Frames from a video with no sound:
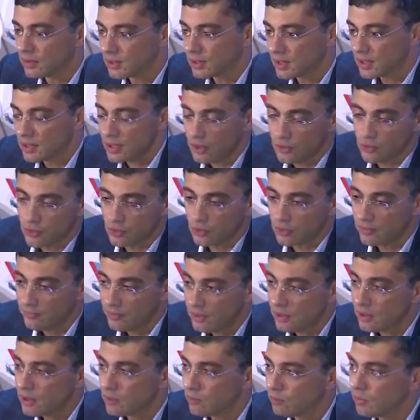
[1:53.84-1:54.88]
сказал, что,
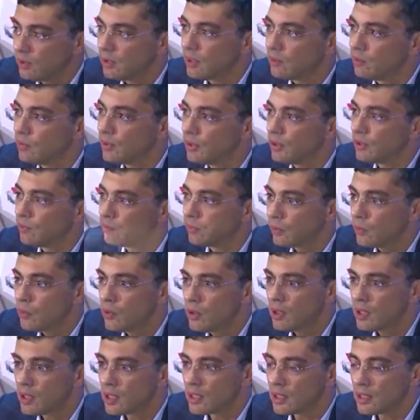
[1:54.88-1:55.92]
наверное, было бы
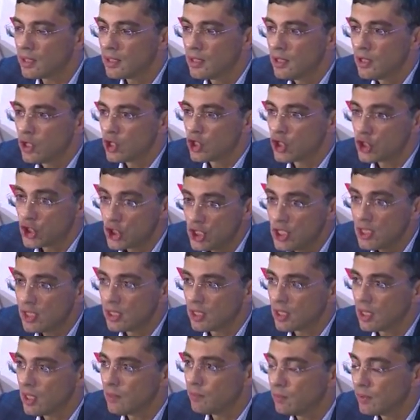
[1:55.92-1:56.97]
неплохо
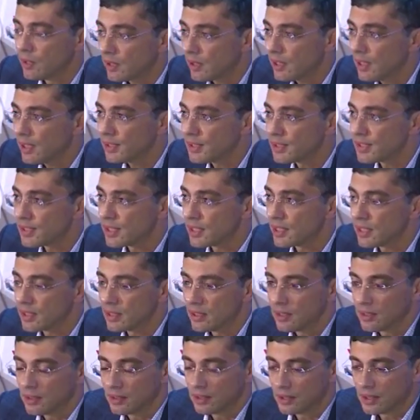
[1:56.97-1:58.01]
шире опираться
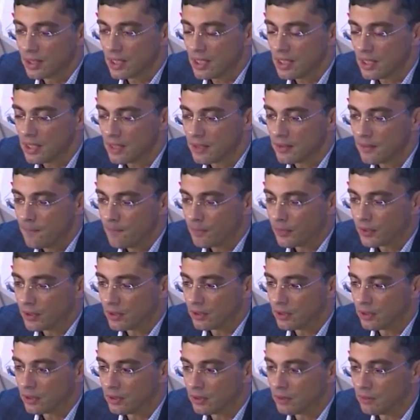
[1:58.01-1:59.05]
на
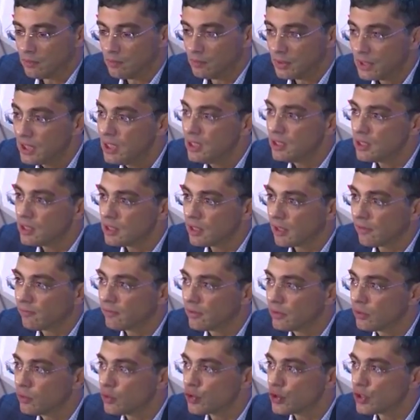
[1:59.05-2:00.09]
э, мнение
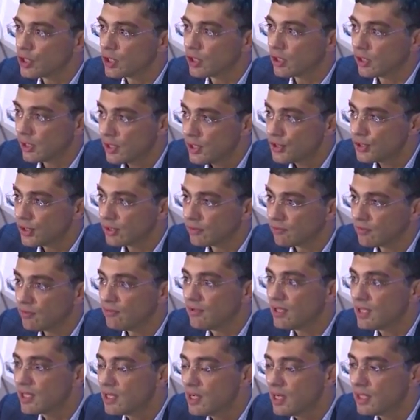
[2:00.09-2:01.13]
неравнодушных граждан,
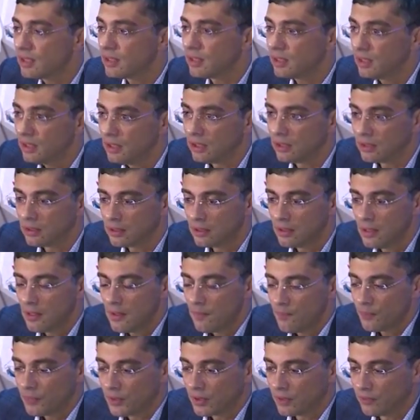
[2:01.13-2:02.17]
вовлекать их
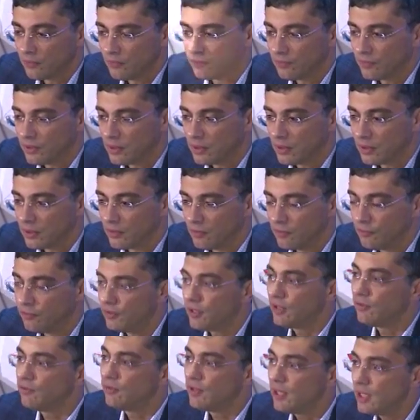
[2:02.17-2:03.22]
в
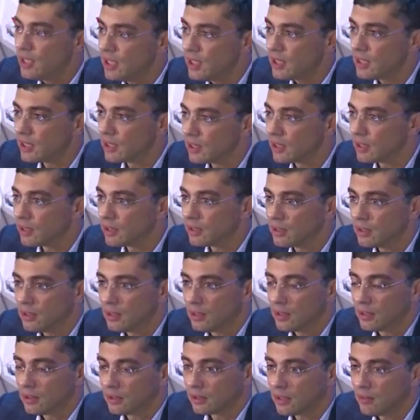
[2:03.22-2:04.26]
выявление
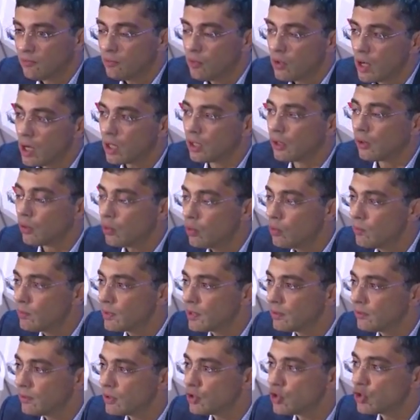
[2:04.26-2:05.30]
того
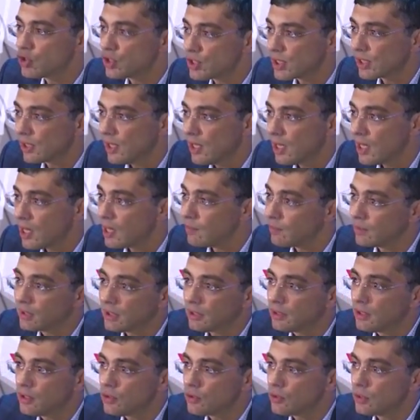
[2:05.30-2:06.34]
огромного числа, мы
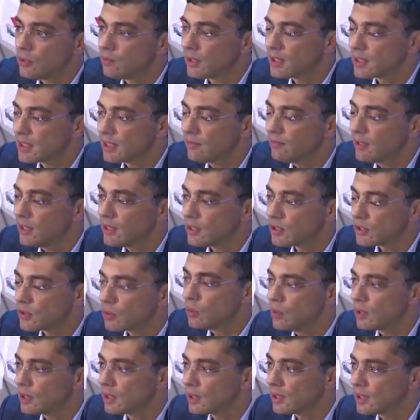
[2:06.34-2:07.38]
тогда еще не представляли,
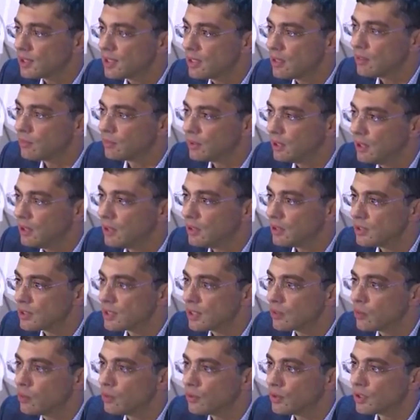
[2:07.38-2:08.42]
сколько на самом деле
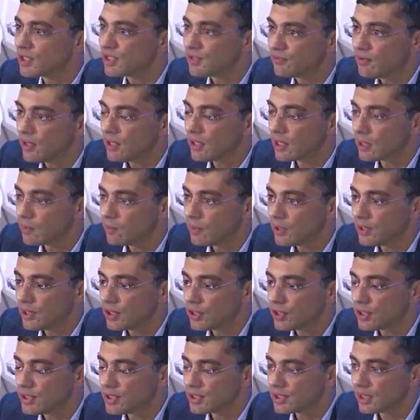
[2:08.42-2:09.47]
незаконных свалок по
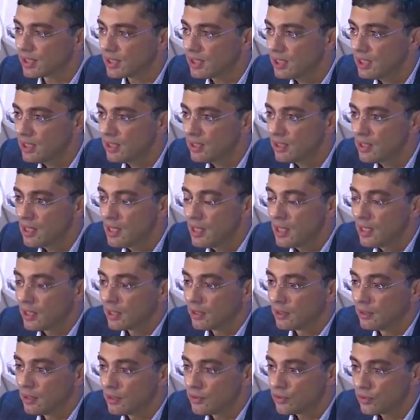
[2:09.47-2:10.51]
нашей стране,
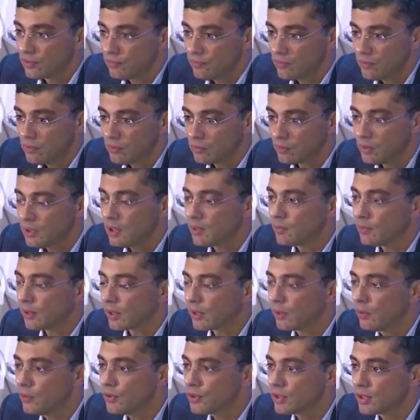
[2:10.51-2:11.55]
для чего было
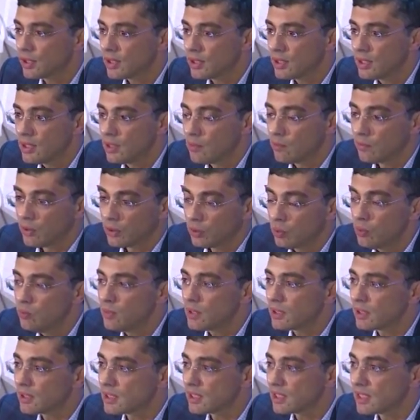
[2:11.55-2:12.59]
предложено
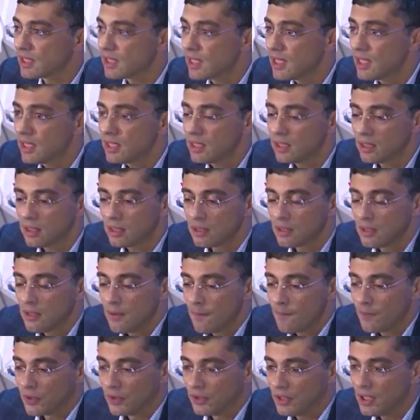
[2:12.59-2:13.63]
подумать о создании
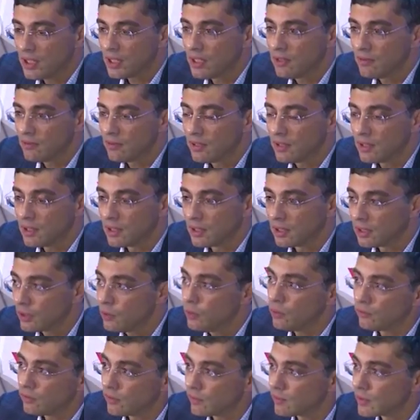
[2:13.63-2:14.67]
некого
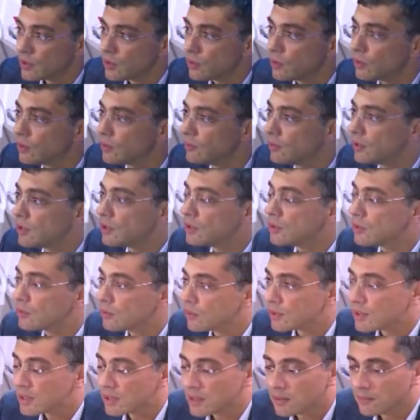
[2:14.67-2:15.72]
геоинформационного
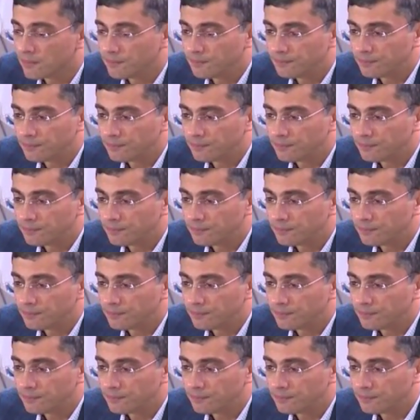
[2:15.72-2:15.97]
ресурса.